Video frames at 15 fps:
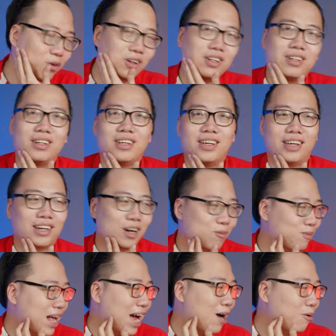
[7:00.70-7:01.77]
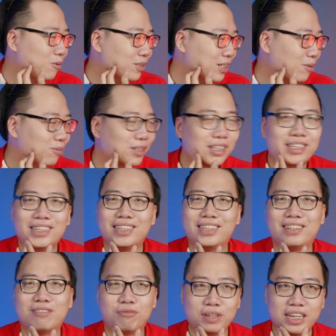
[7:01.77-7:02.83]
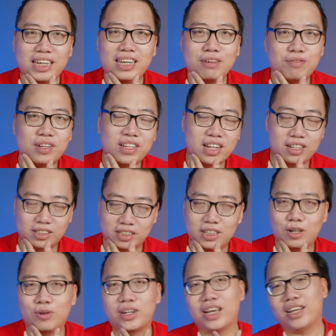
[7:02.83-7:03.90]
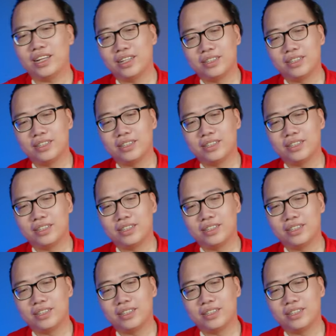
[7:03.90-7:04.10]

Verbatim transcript: tuần để không đào xong thì phí phí tiền thực sự luôn đấy